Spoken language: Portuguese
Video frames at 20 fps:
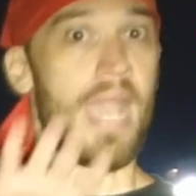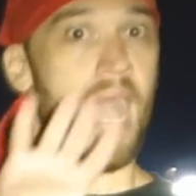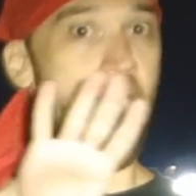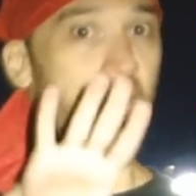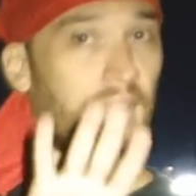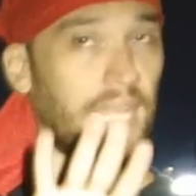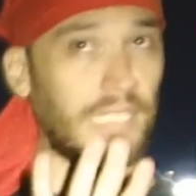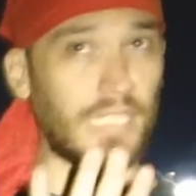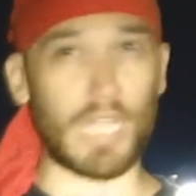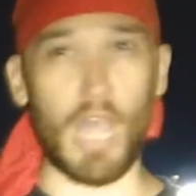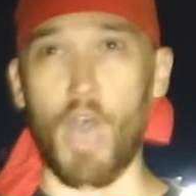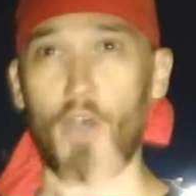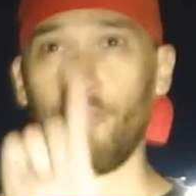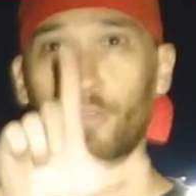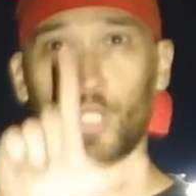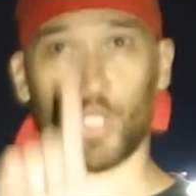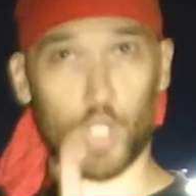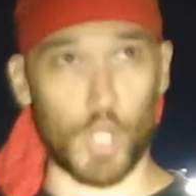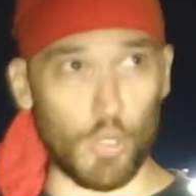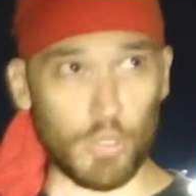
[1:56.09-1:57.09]
A
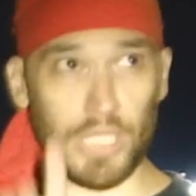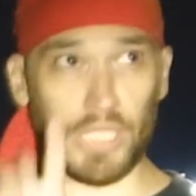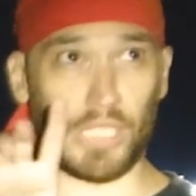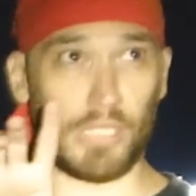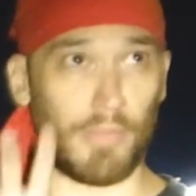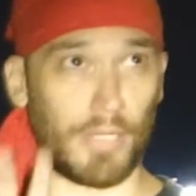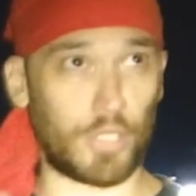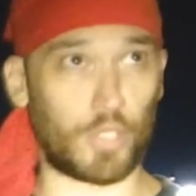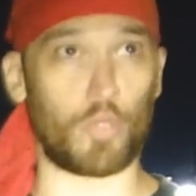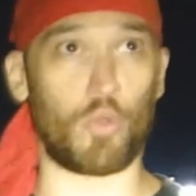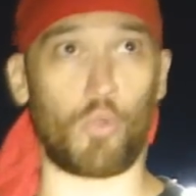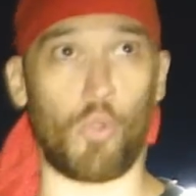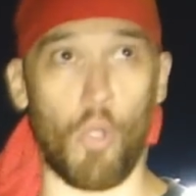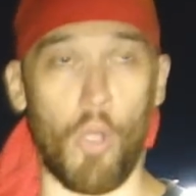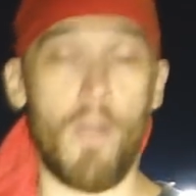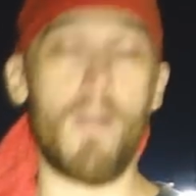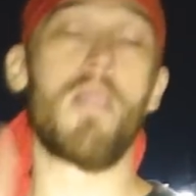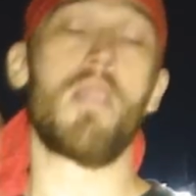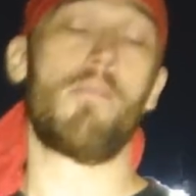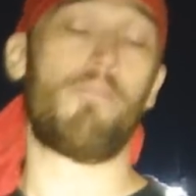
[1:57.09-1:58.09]
ressalva: o Souza se
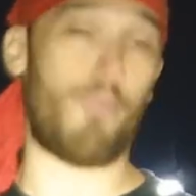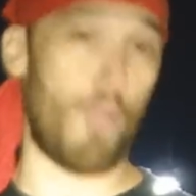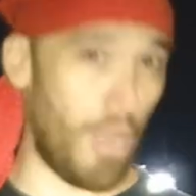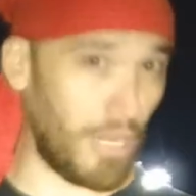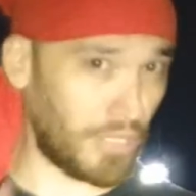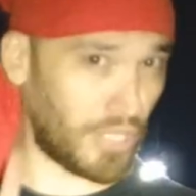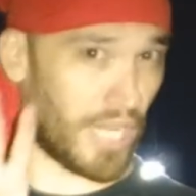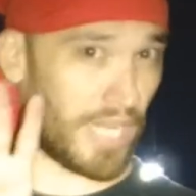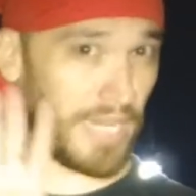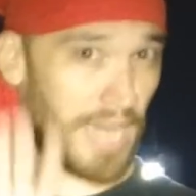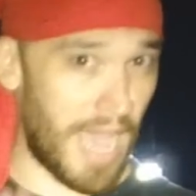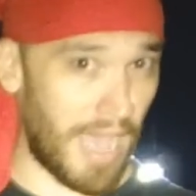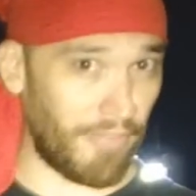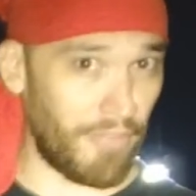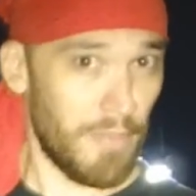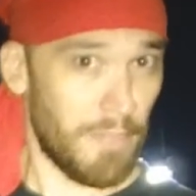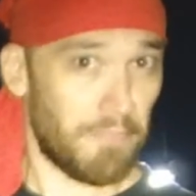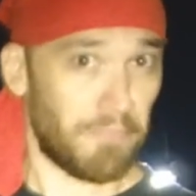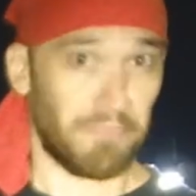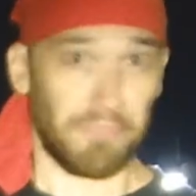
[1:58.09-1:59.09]
machucou, pode ser
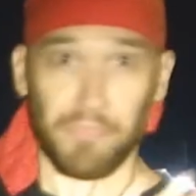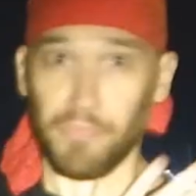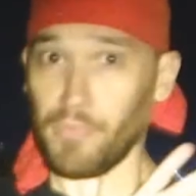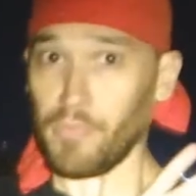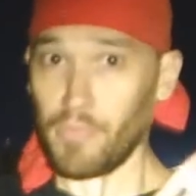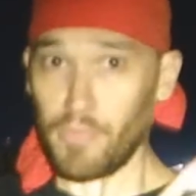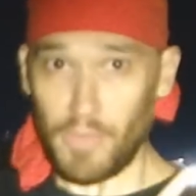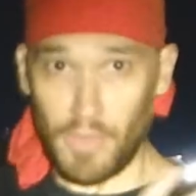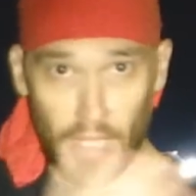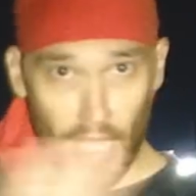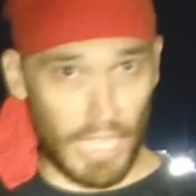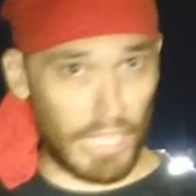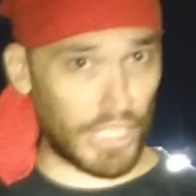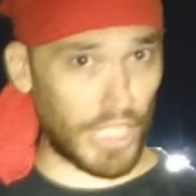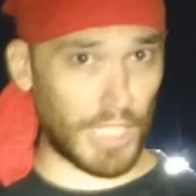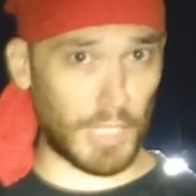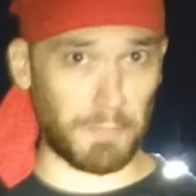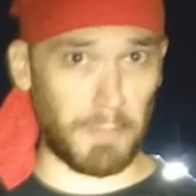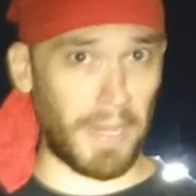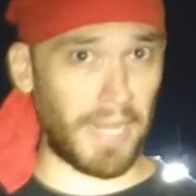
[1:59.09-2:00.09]
grave, a
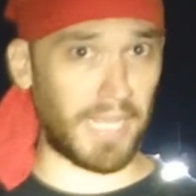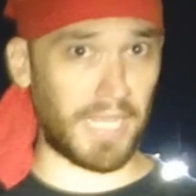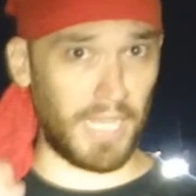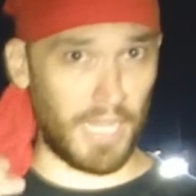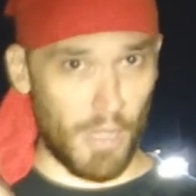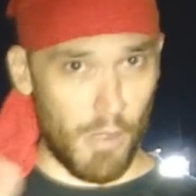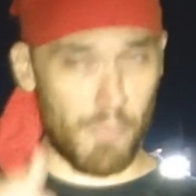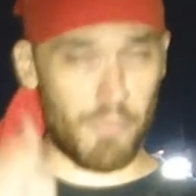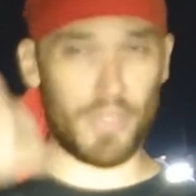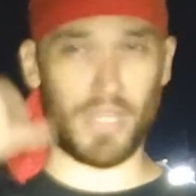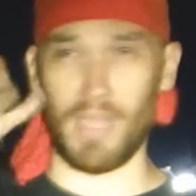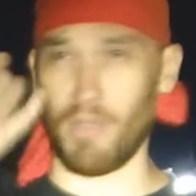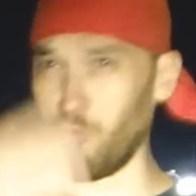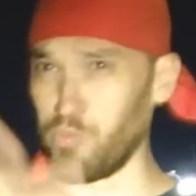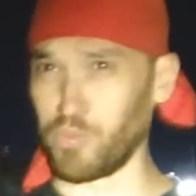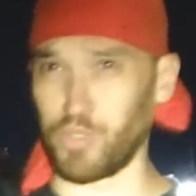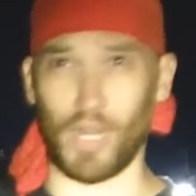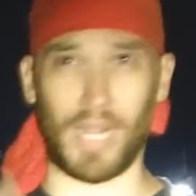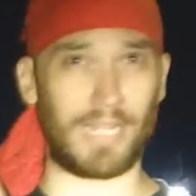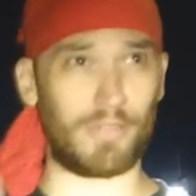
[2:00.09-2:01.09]
gente espera que não, porque é
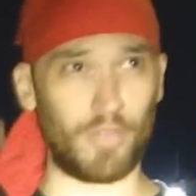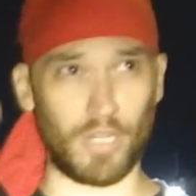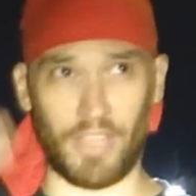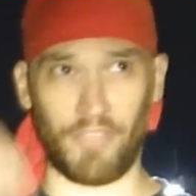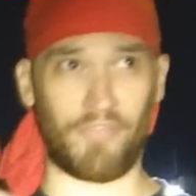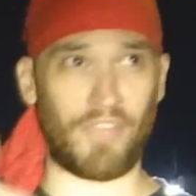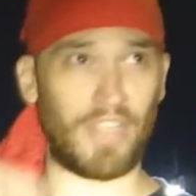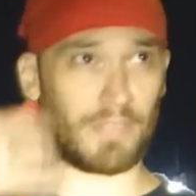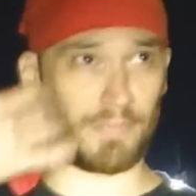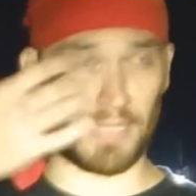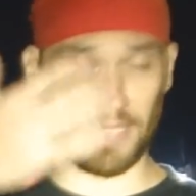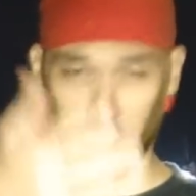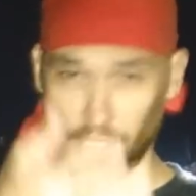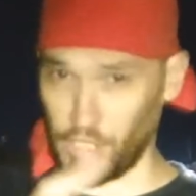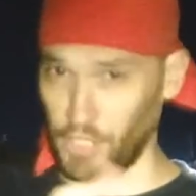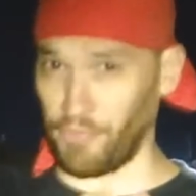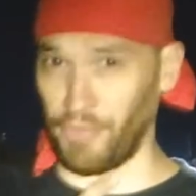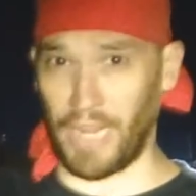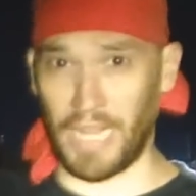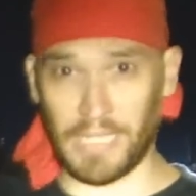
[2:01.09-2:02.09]
um jogador que fez
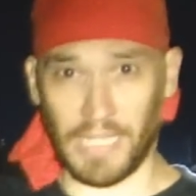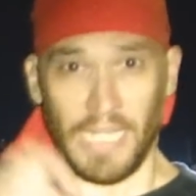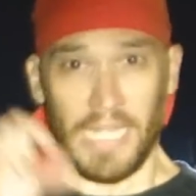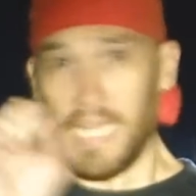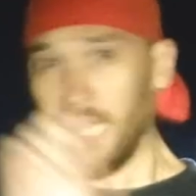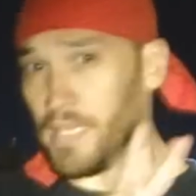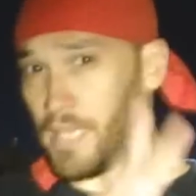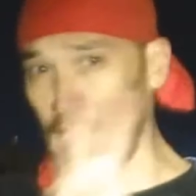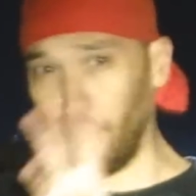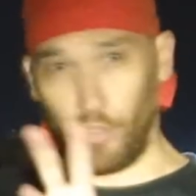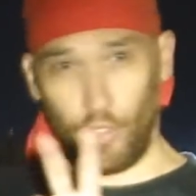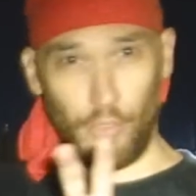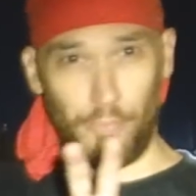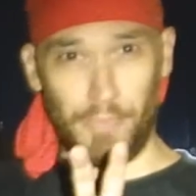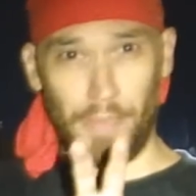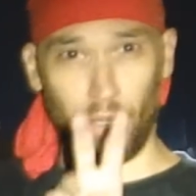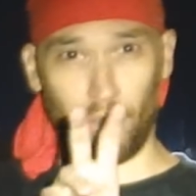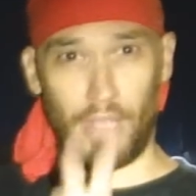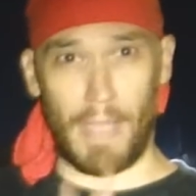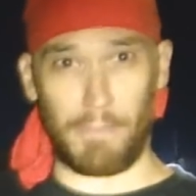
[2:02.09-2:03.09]
bastante diferença. Tanto que no
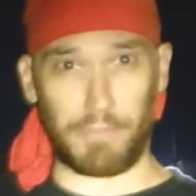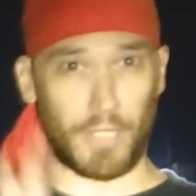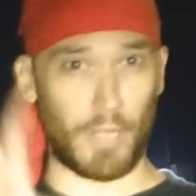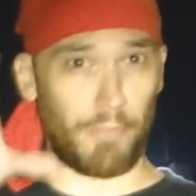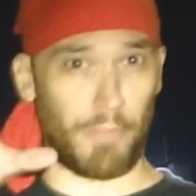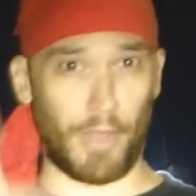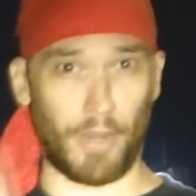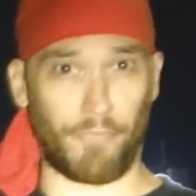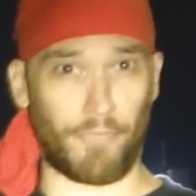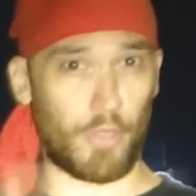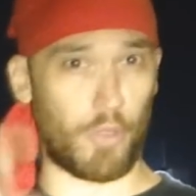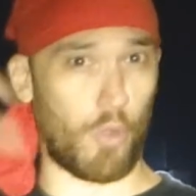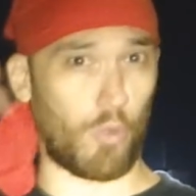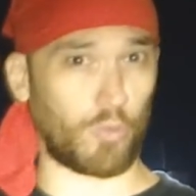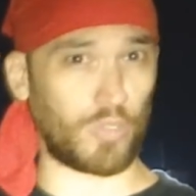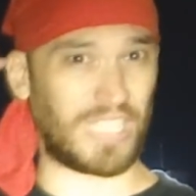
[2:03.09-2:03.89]
primeiro tempo São Paulo ficou com